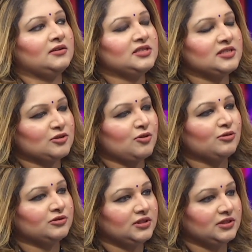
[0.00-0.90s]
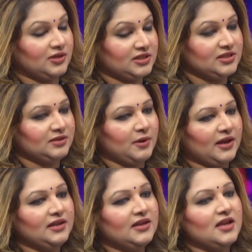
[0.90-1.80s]
যেটার কর্ণধার রাশিদ
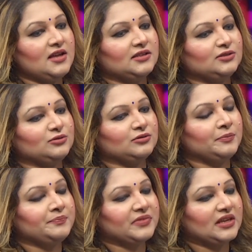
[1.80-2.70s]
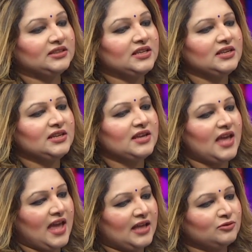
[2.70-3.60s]
ভাই তো তিনি
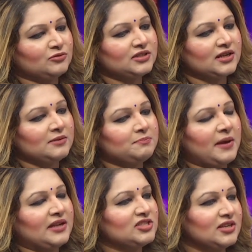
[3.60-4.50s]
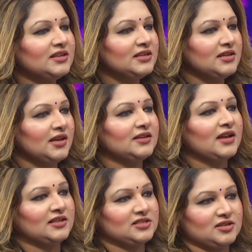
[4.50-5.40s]
এতটা প্যাশন নিয়ে
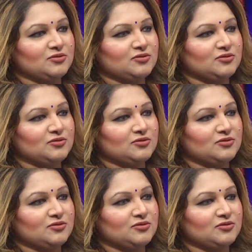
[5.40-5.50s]
কাজটা